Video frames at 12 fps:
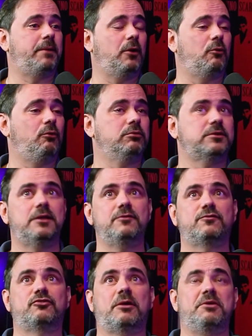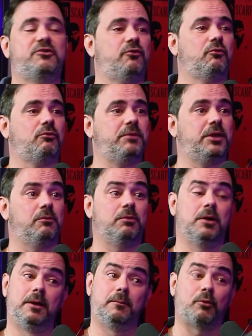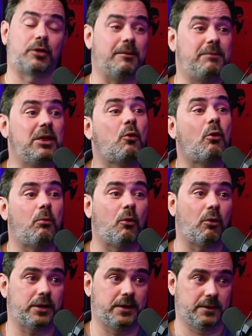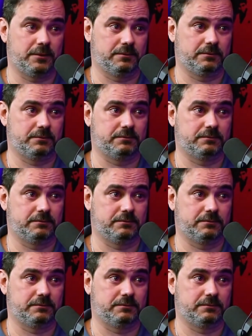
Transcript: a pergunta e isso já mexeu comigo, porque me incomoda